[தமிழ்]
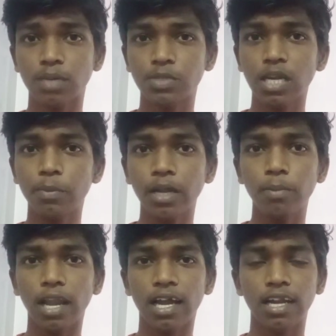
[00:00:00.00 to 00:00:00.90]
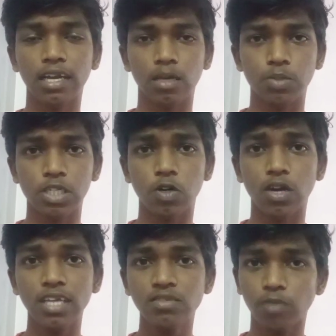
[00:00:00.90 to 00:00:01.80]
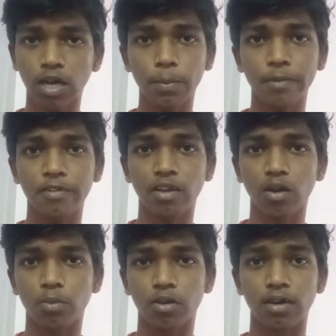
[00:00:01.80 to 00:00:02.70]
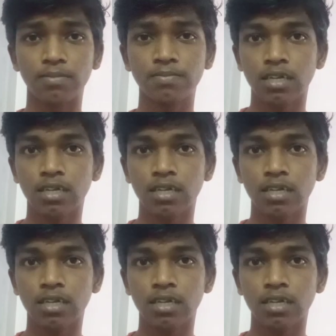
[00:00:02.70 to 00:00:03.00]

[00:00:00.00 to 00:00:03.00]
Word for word: சப்ஸ்கிரைப் பண்ணி பெல்லைக்கான கிளிக் பண்ணிக்கோங்க கைஸ் வாங்க இப்போ வீடியோக்குள்ளே போகலாம்